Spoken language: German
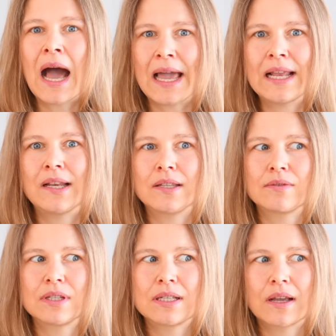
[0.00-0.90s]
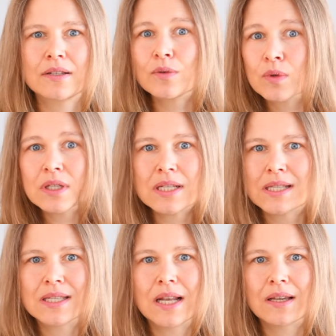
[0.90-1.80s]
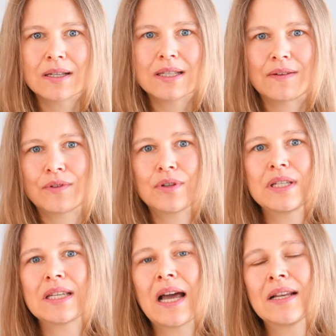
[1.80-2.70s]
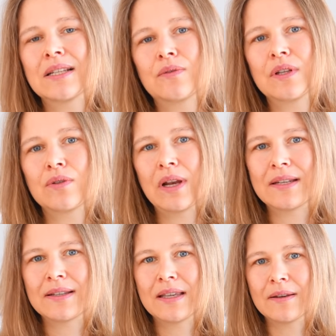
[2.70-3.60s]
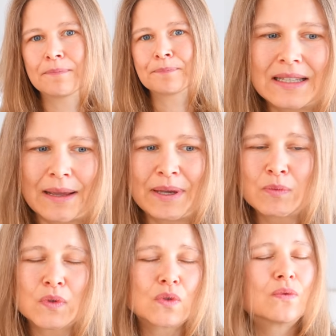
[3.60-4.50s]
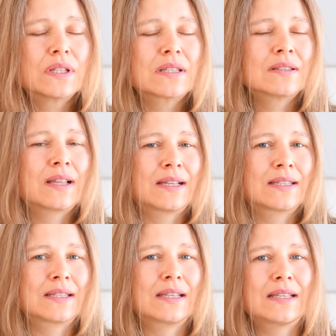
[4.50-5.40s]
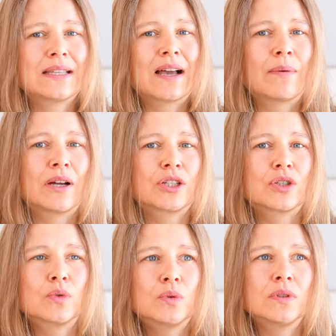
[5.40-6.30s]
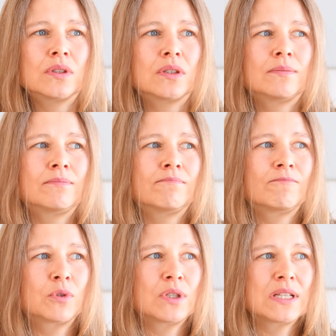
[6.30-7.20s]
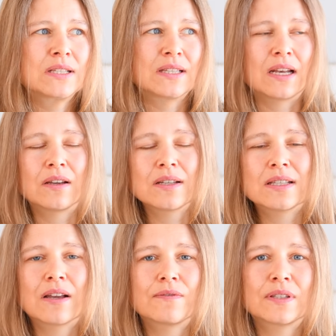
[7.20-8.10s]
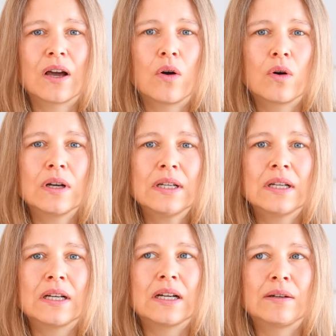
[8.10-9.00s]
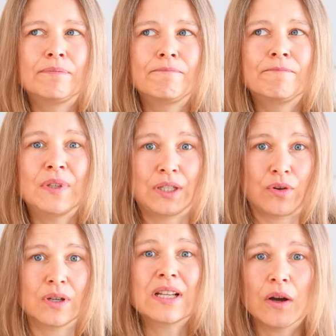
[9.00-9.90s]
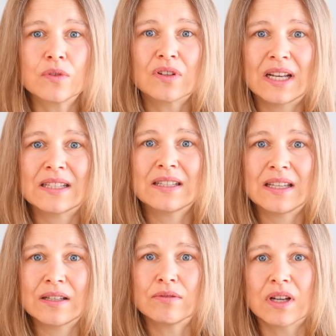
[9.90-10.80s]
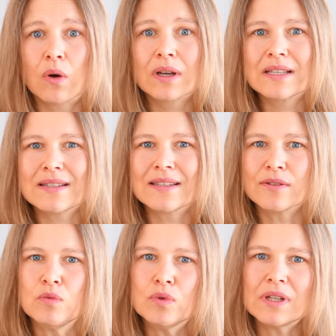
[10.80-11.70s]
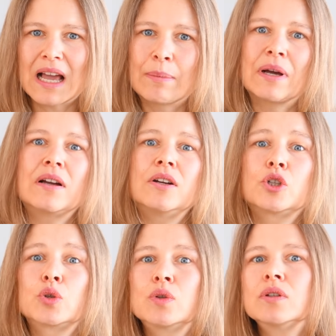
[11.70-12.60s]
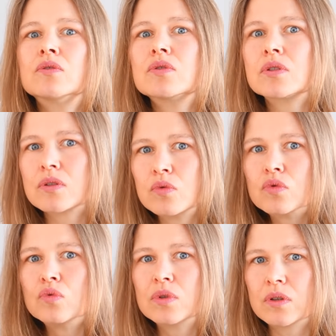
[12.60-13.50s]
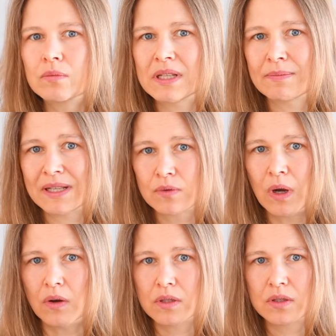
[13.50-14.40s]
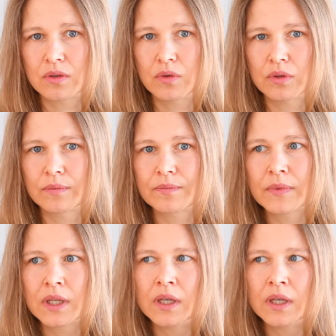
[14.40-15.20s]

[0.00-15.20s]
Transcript: heilig und ich dachte, ohne diesen Selleriesaft könnte ich gar nicht auf die Toilette gehen. Dabei musst du wissen, dass ich aber schon ähm, durch diesen Selleriesaft auch ähm, ich konnte auf Toilette gehen und auch richtig gut, aber schon zu gut, um das mal so auszudrücken.